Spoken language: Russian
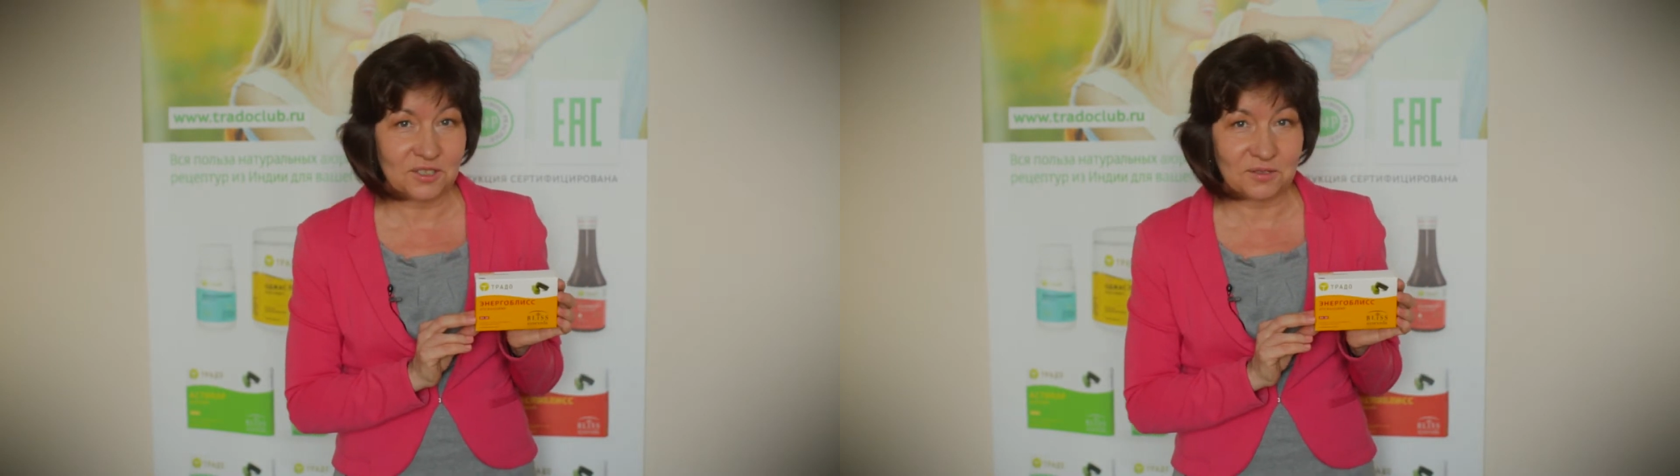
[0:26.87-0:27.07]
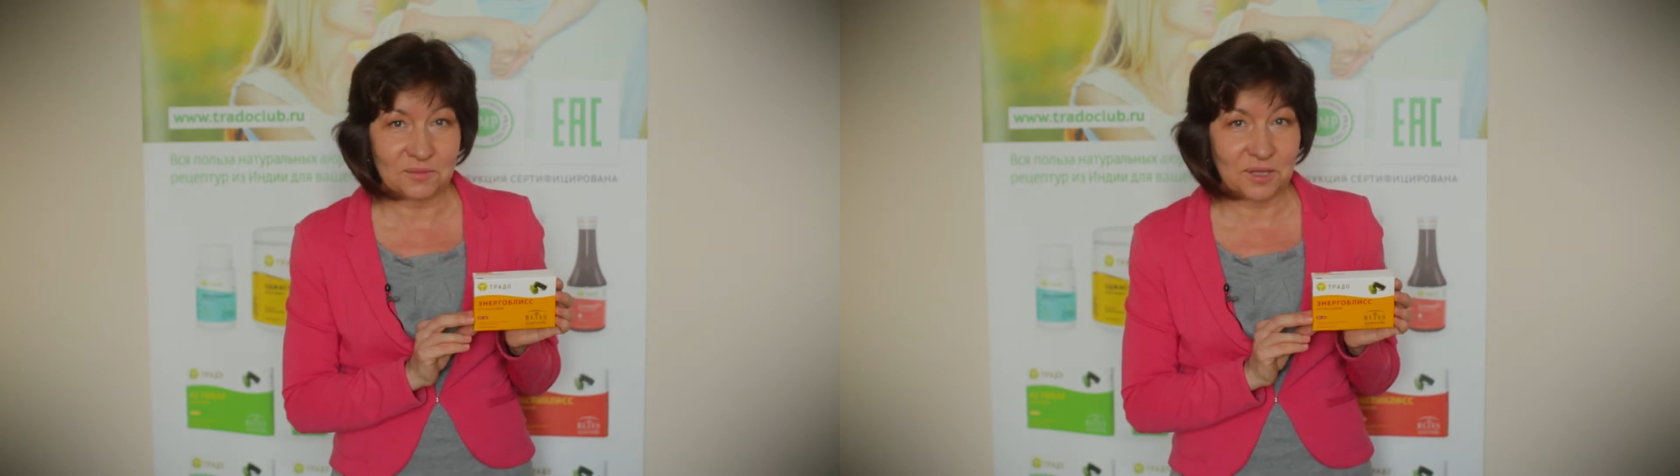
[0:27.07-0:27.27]

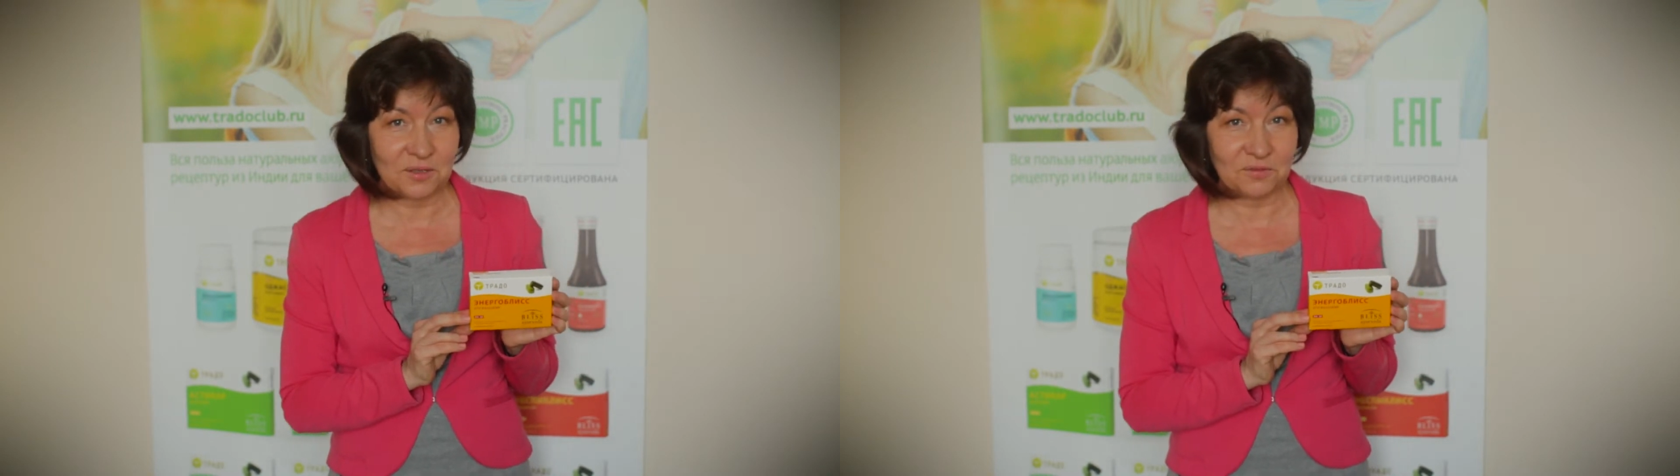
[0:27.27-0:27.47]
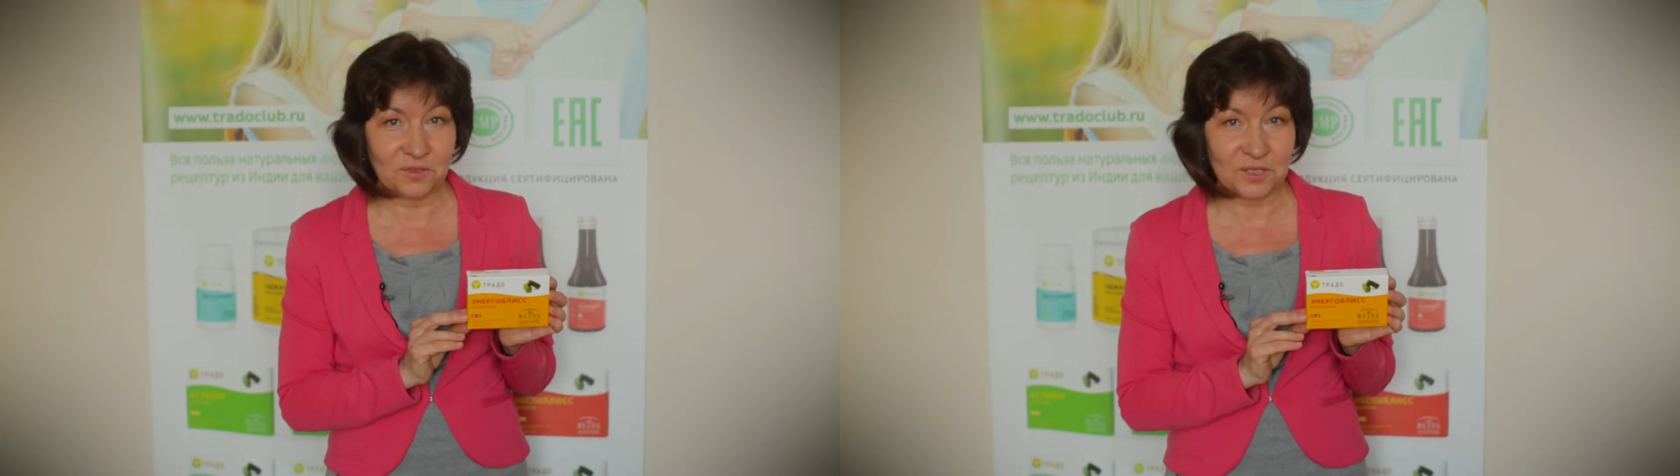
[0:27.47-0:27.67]
очень в
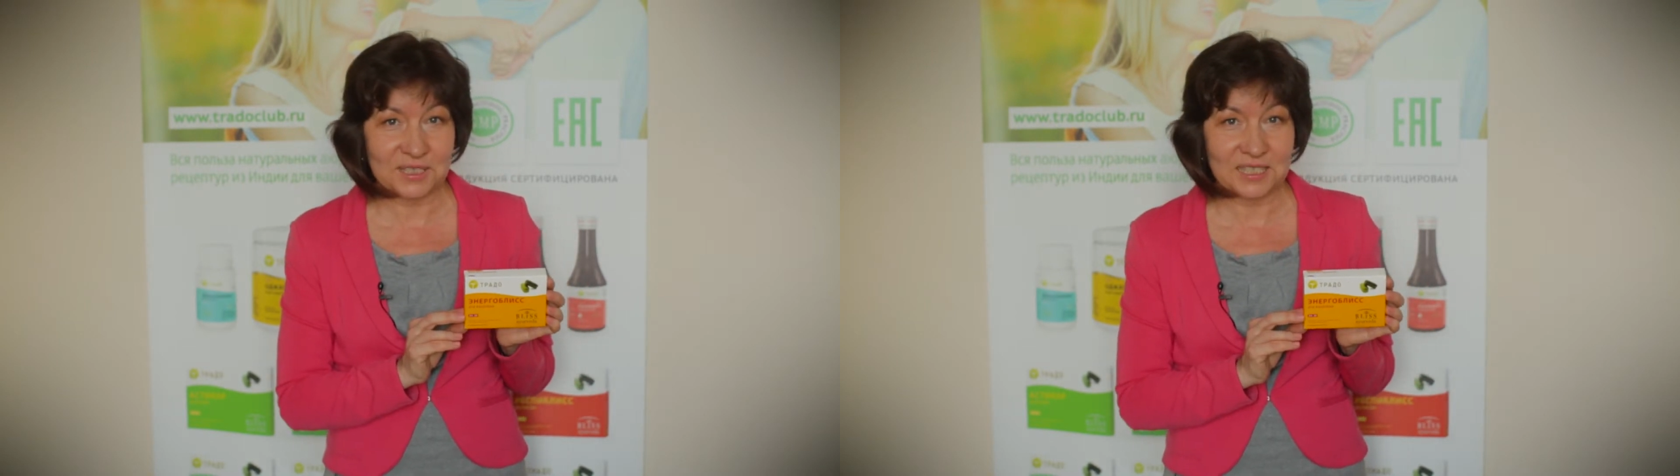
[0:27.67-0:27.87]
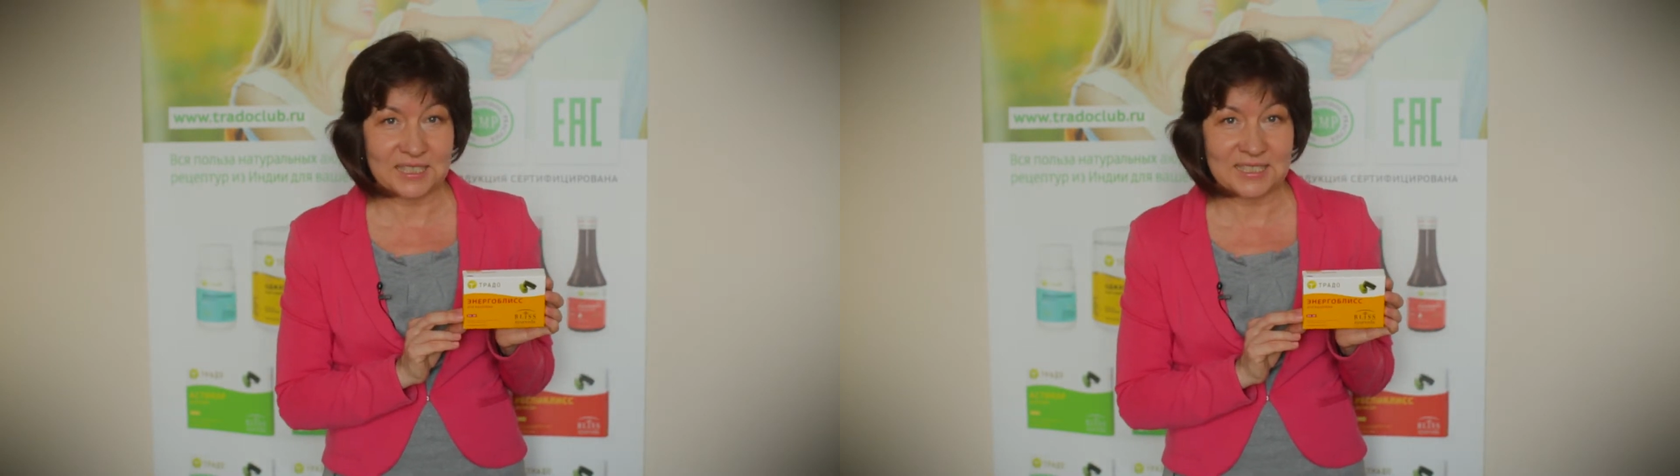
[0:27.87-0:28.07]
моем
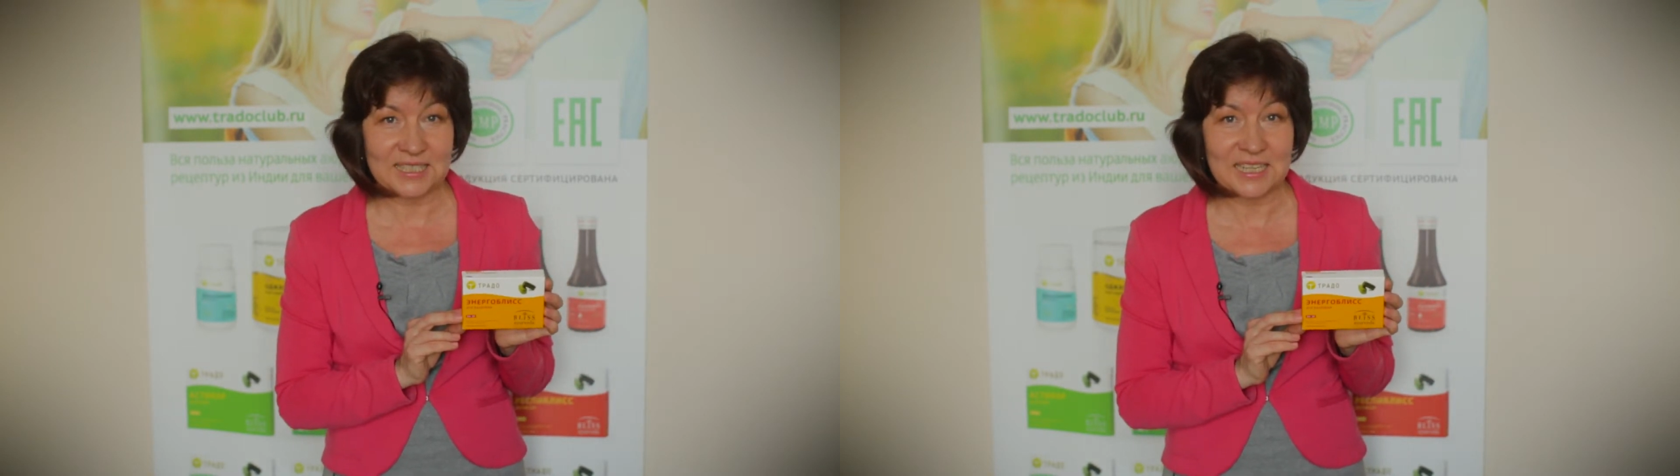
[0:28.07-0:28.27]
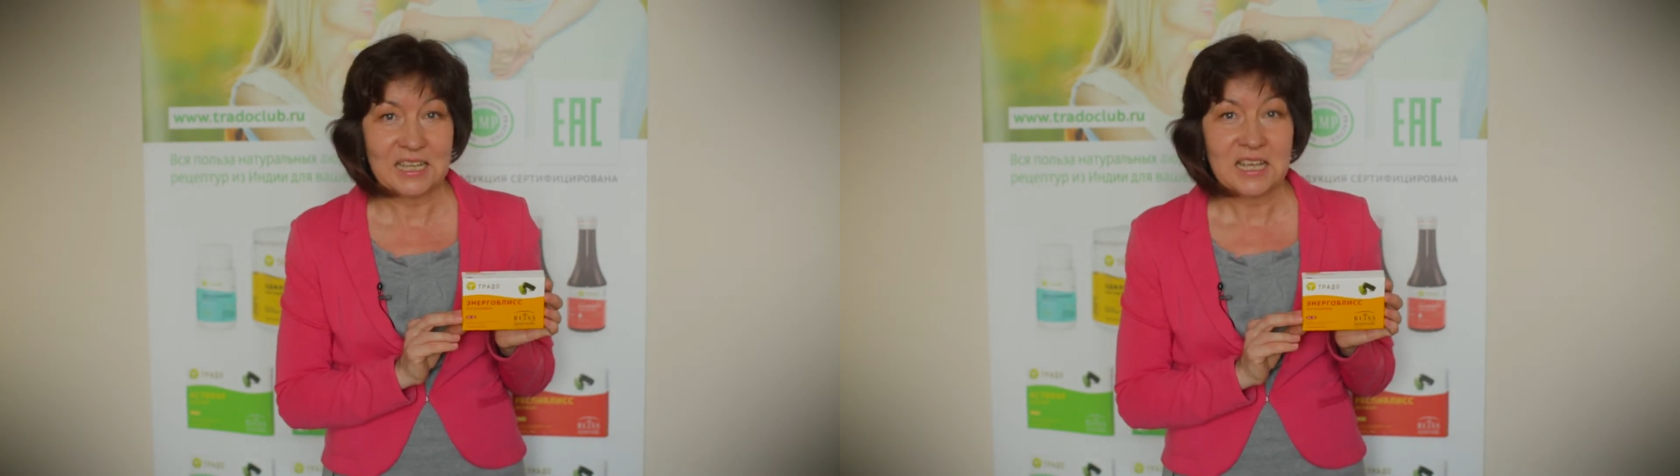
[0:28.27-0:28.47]
возрасте.